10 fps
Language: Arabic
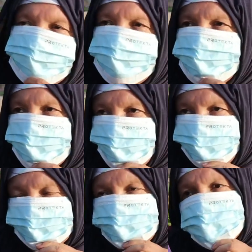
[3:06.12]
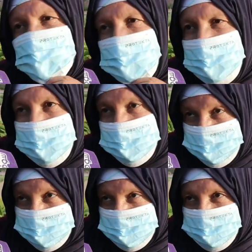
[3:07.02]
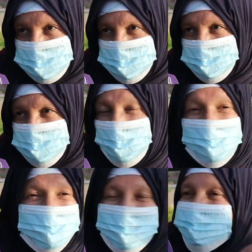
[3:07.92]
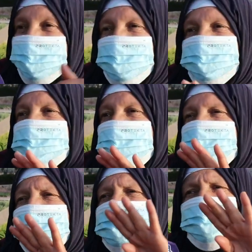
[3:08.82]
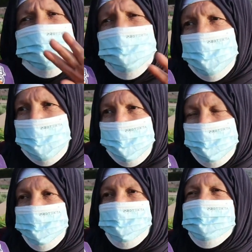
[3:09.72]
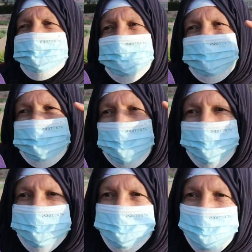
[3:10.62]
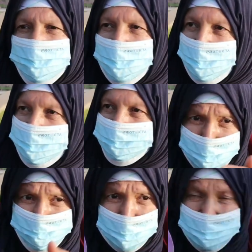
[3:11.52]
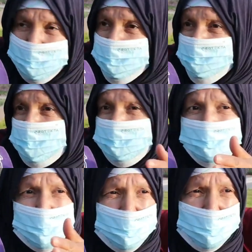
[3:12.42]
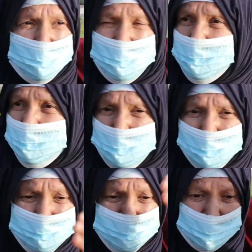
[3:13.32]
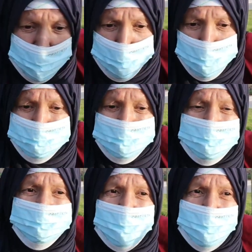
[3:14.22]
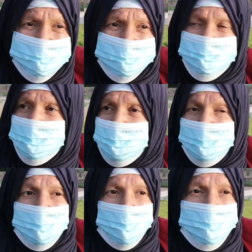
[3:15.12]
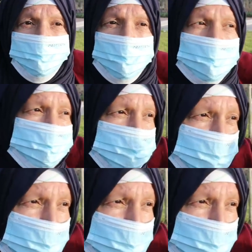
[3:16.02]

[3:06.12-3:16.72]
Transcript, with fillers: هزي ليه القفه سيري تبعيه هي سبب المشاكل كلها وهي سبب الغوت كلها بقى معاها تما في الدار كي كيغوت المهم شي